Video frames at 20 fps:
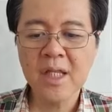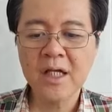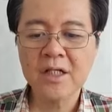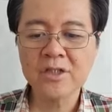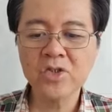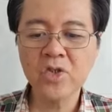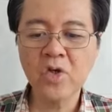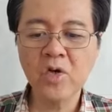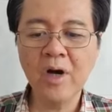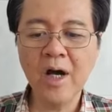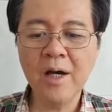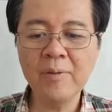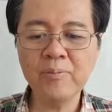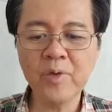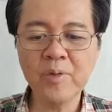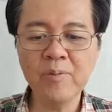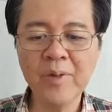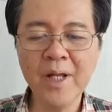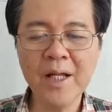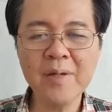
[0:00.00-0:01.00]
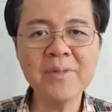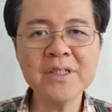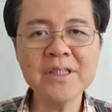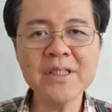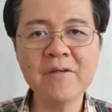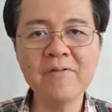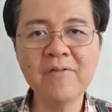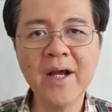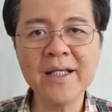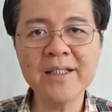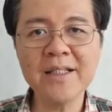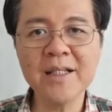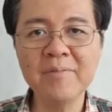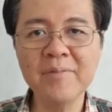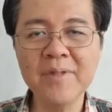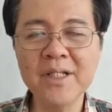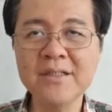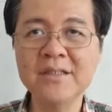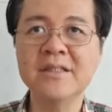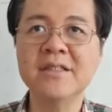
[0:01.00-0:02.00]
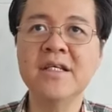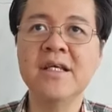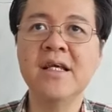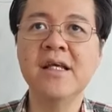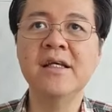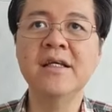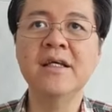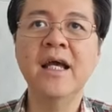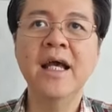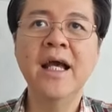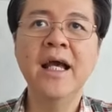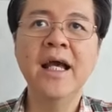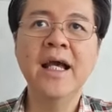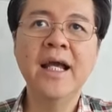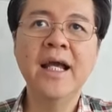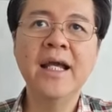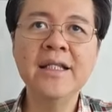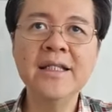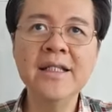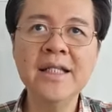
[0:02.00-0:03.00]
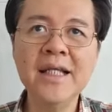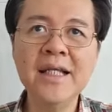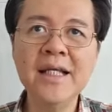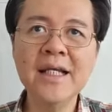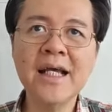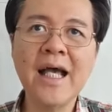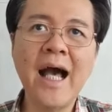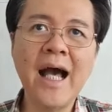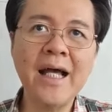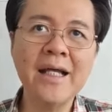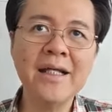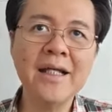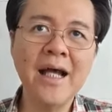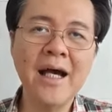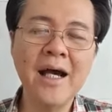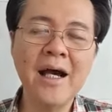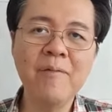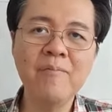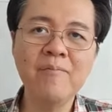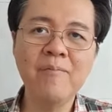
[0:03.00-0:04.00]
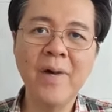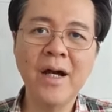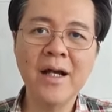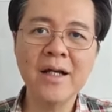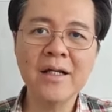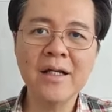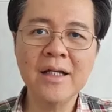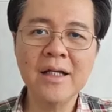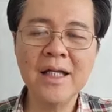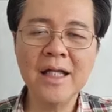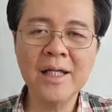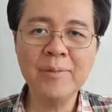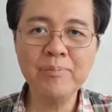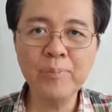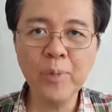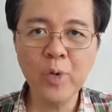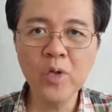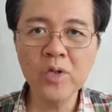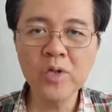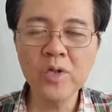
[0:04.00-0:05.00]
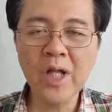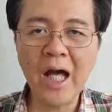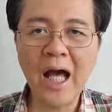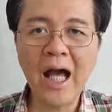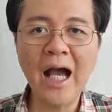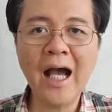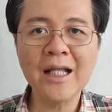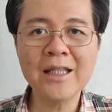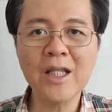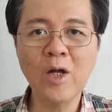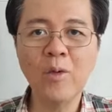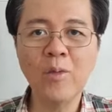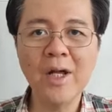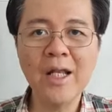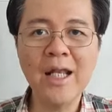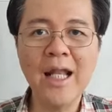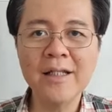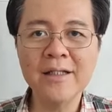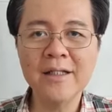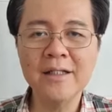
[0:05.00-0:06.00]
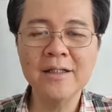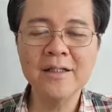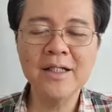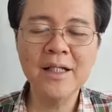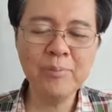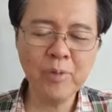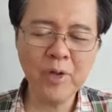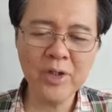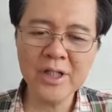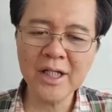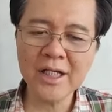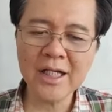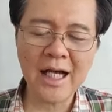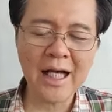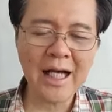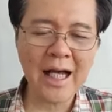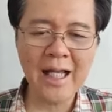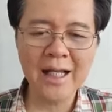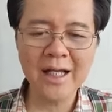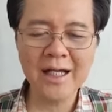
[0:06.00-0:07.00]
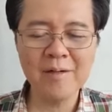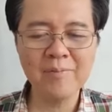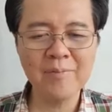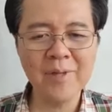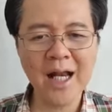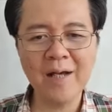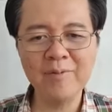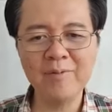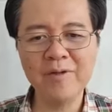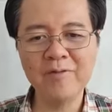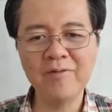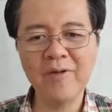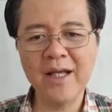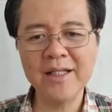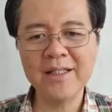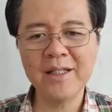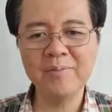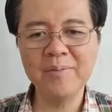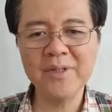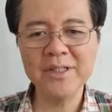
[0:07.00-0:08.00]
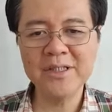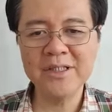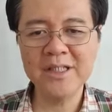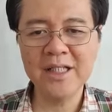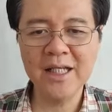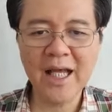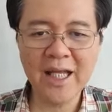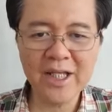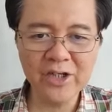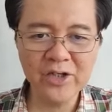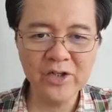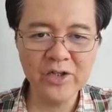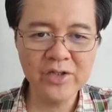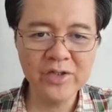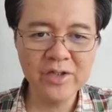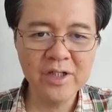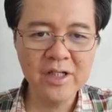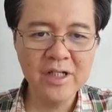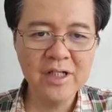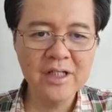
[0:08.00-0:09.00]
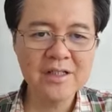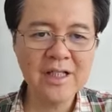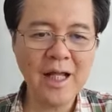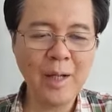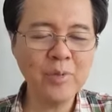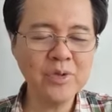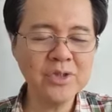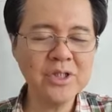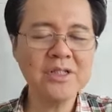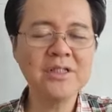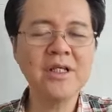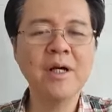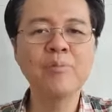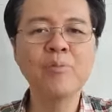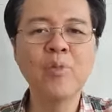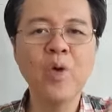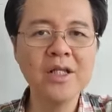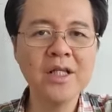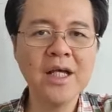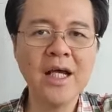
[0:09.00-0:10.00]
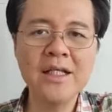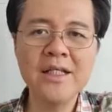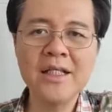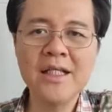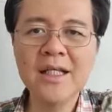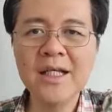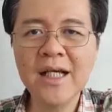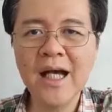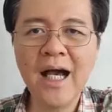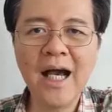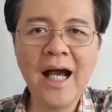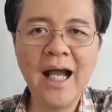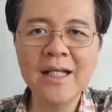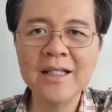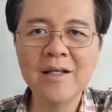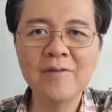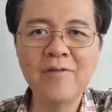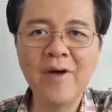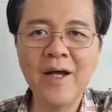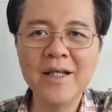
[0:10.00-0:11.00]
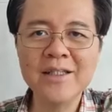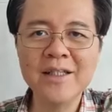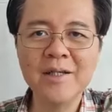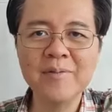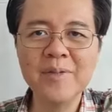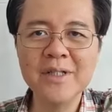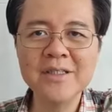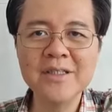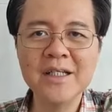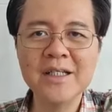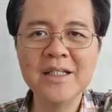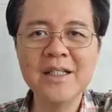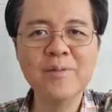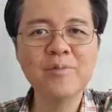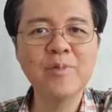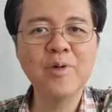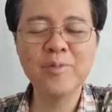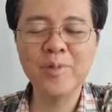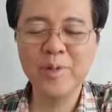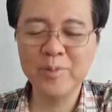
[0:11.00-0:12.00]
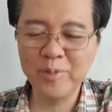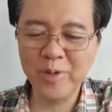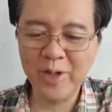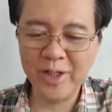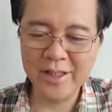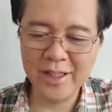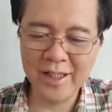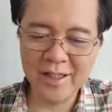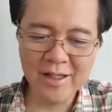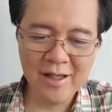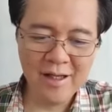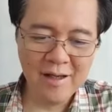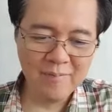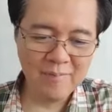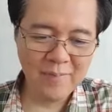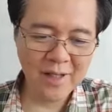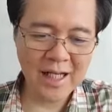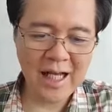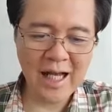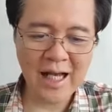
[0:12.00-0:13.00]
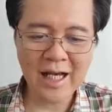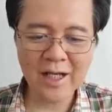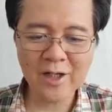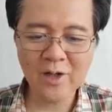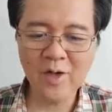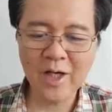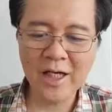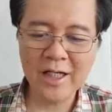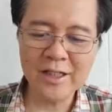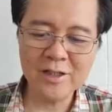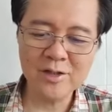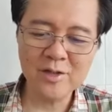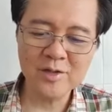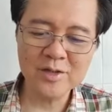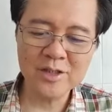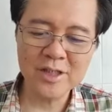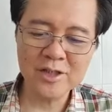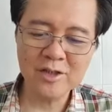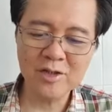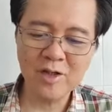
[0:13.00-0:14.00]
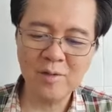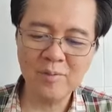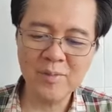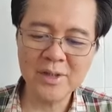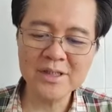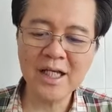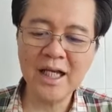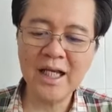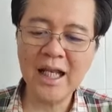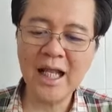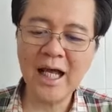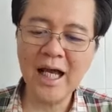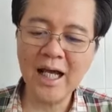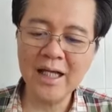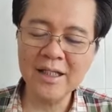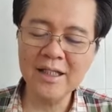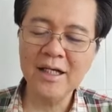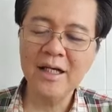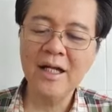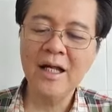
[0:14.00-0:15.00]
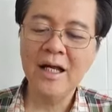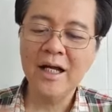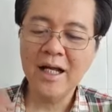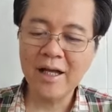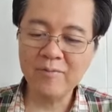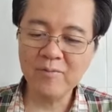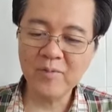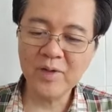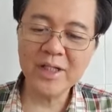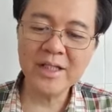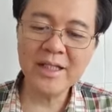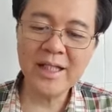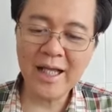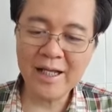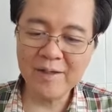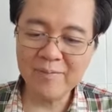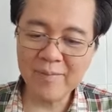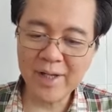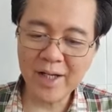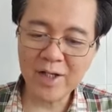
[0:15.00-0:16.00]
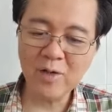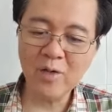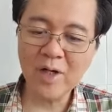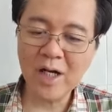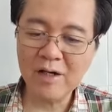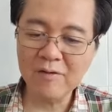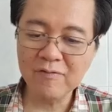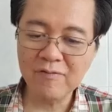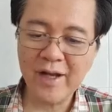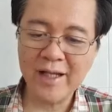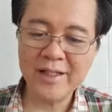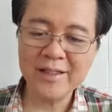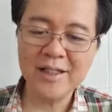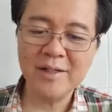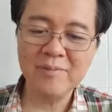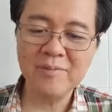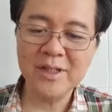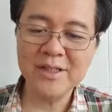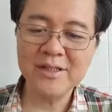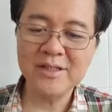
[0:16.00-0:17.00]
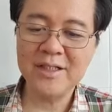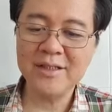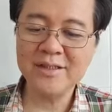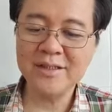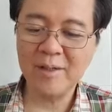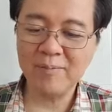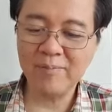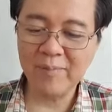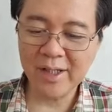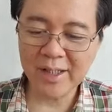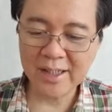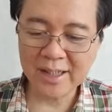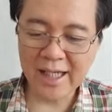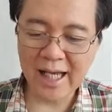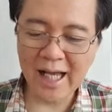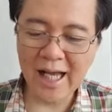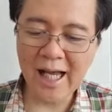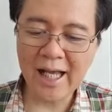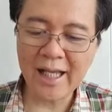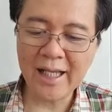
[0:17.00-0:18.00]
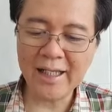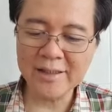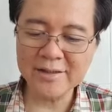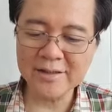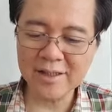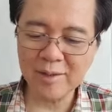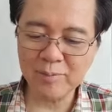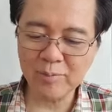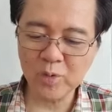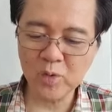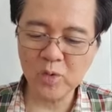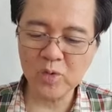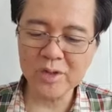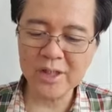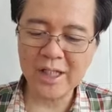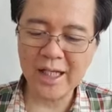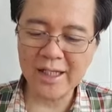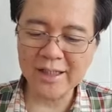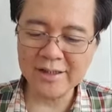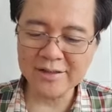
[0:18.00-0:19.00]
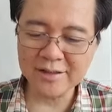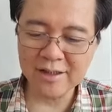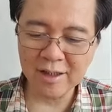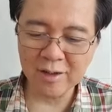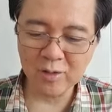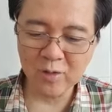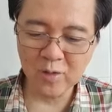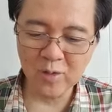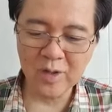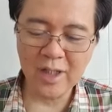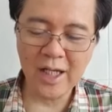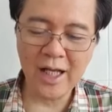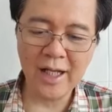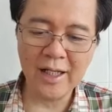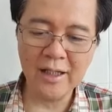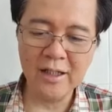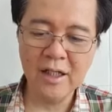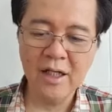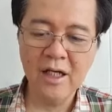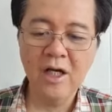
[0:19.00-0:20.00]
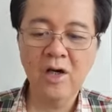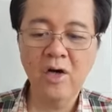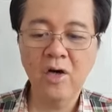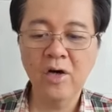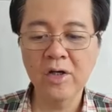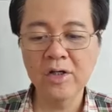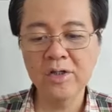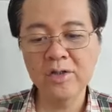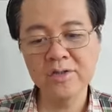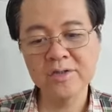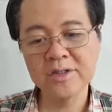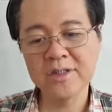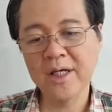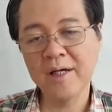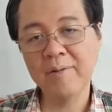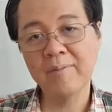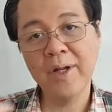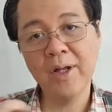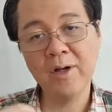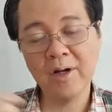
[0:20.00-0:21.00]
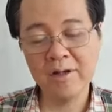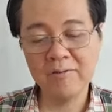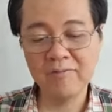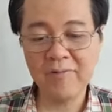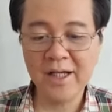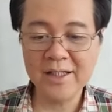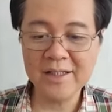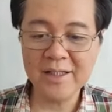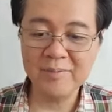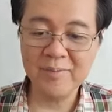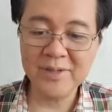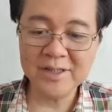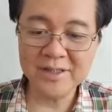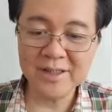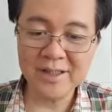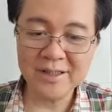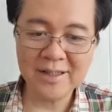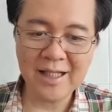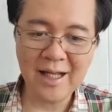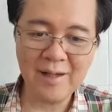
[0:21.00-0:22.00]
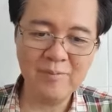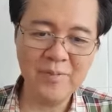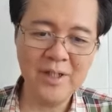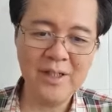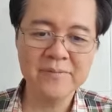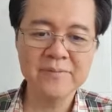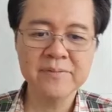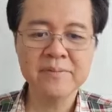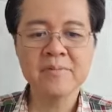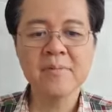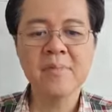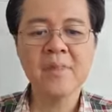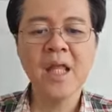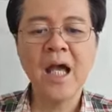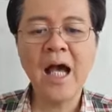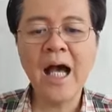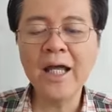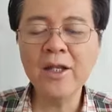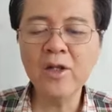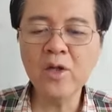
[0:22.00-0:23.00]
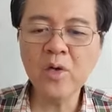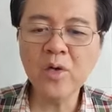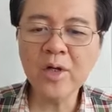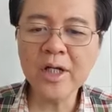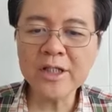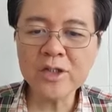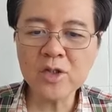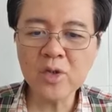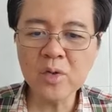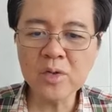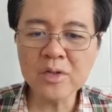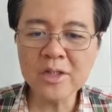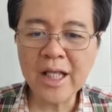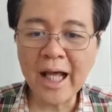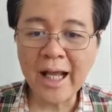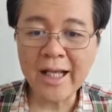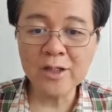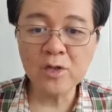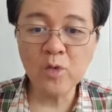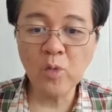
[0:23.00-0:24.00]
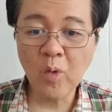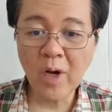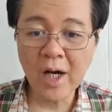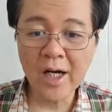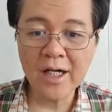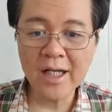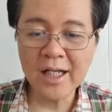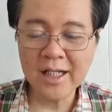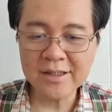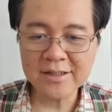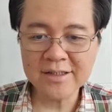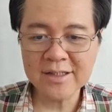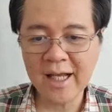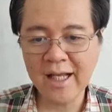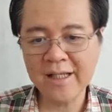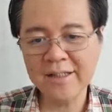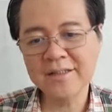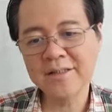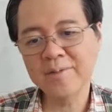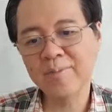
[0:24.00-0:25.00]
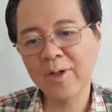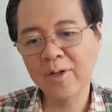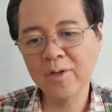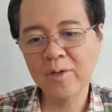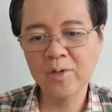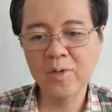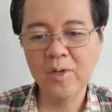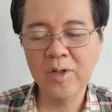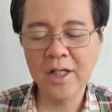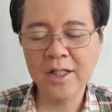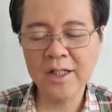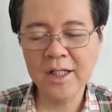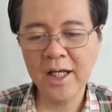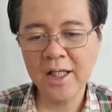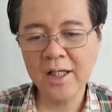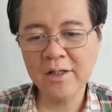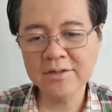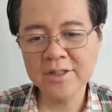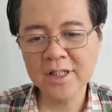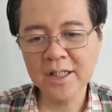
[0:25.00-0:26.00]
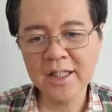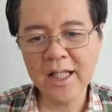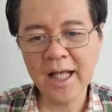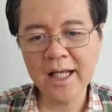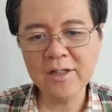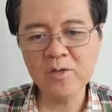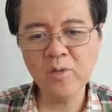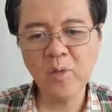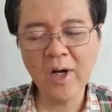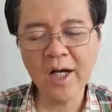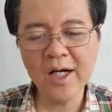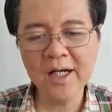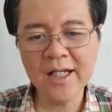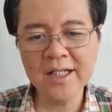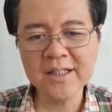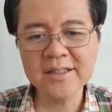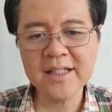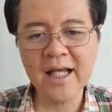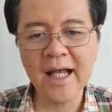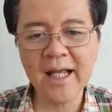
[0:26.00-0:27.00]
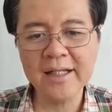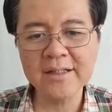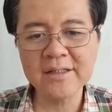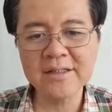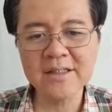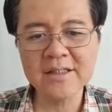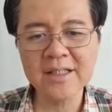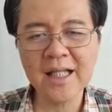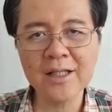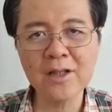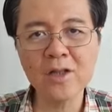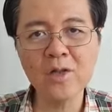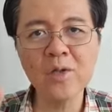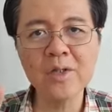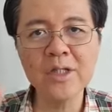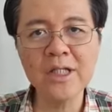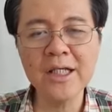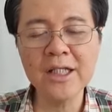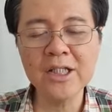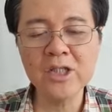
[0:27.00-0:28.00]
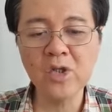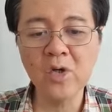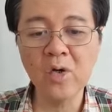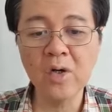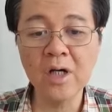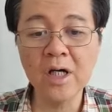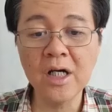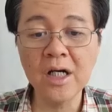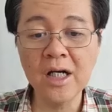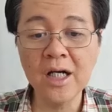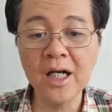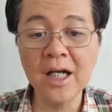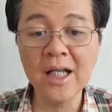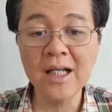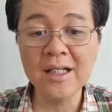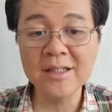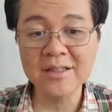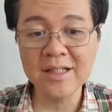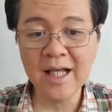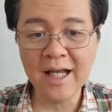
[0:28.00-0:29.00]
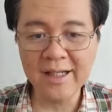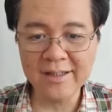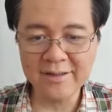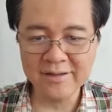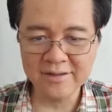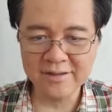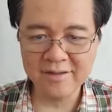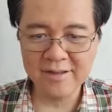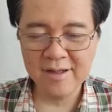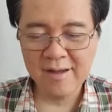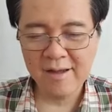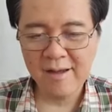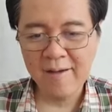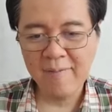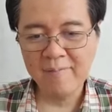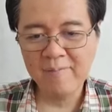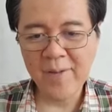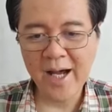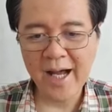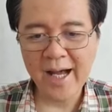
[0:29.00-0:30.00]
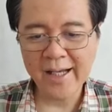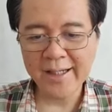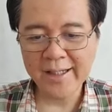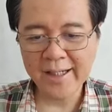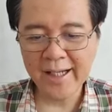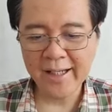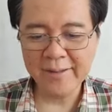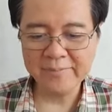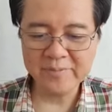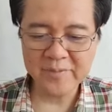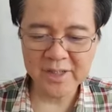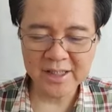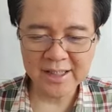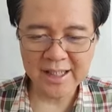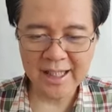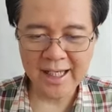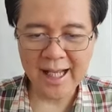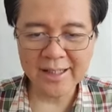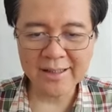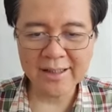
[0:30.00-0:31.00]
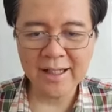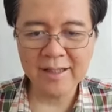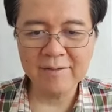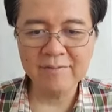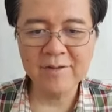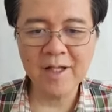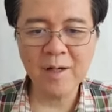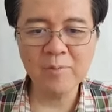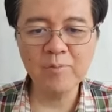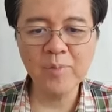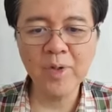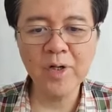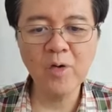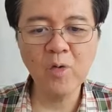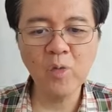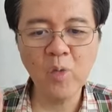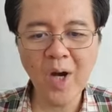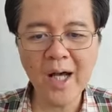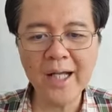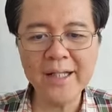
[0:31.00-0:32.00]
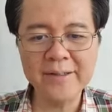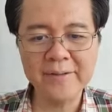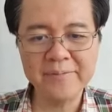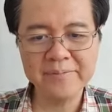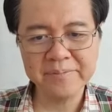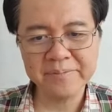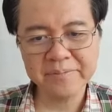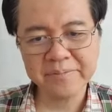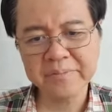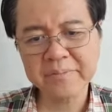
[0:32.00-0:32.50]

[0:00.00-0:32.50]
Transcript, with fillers: So, ang problema sa vitamin C, hindi kaya mag-ipon ang katawan natin. Hindi pwede kakain ka maraming vitamin C ngayon, tapos isang buwan ka hindi kakain ng vitamin C, hindi po po pwede. Magkakaroon ka nitong sintomas. Kailangan everyday meron kang vitamin C sa pagkain, sa prutas, sa gulay, or dun sa meron kang vitamin C tablet. Ano itong nine warning signs? Magugulat kayo. Sa nine warning signs, tatlo dito, early signs. Maaga. Tingnan natin. Number one,